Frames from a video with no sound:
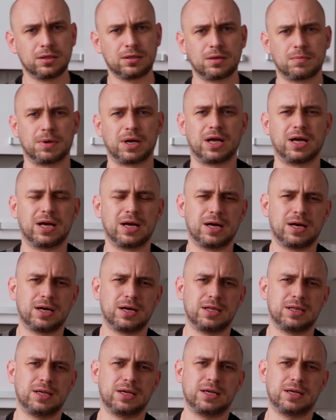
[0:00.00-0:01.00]
No dobra,
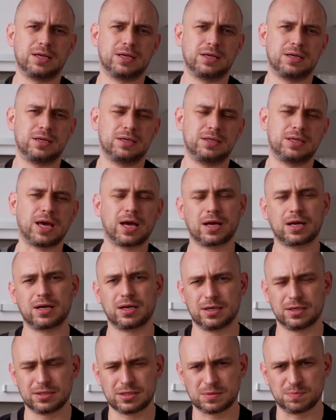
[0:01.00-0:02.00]
ale jak
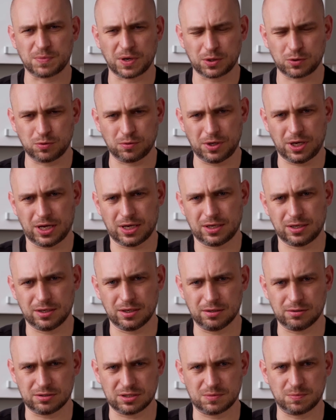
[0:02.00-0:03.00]
smakuje
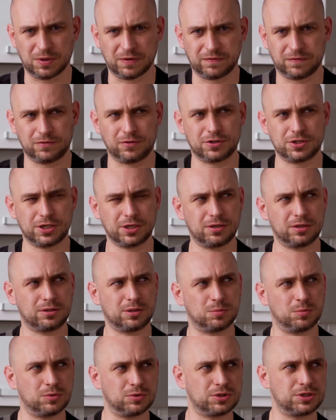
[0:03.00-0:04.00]
rozbew? Do czego
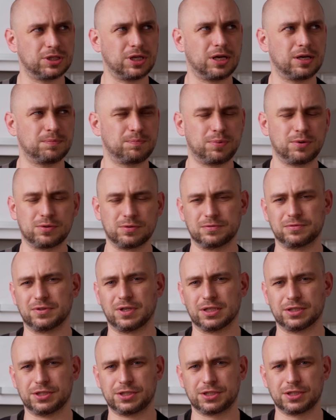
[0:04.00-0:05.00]
to można
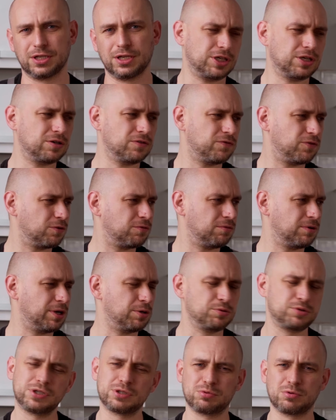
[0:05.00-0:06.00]
porównać? Gdzie go w ogóle
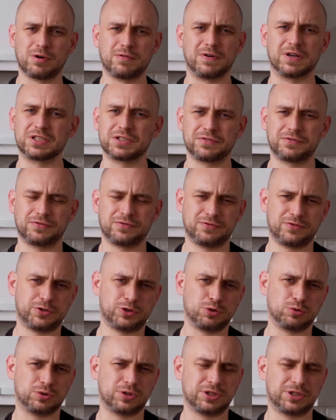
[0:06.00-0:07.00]
ustłować
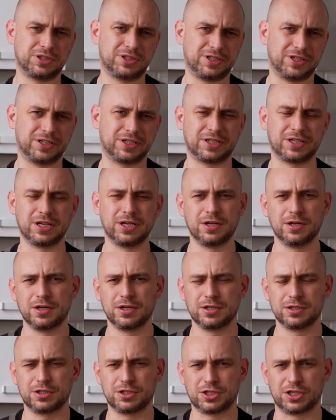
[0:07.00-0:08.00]
wśród tych
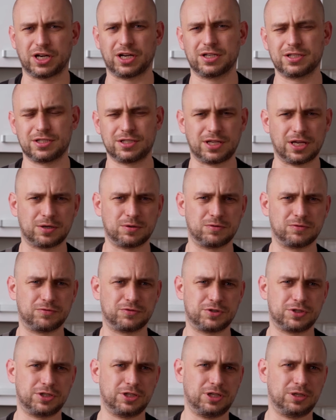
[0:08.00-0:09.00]
trzech
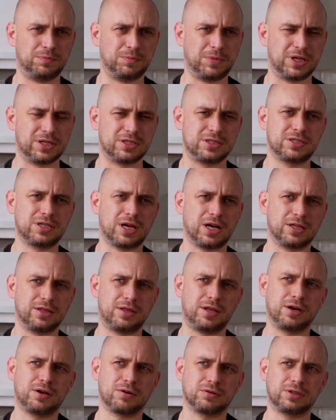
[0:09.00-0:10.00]
steków, czyli między
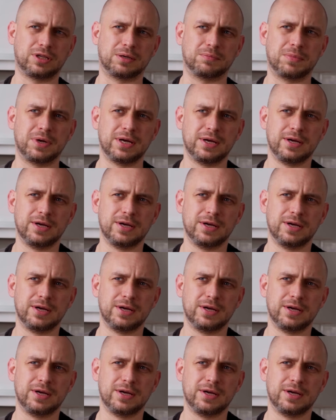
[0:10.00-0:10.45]
antrykotem